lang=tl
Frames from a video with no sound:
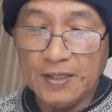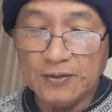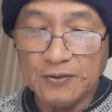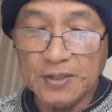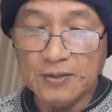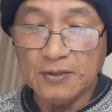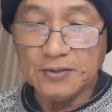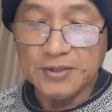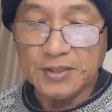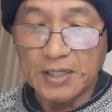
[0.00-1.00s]
Ito ay
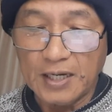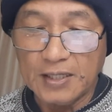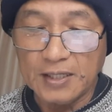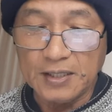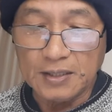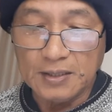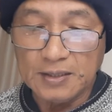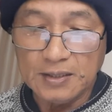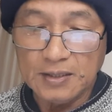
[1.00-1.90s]
urgent hiring.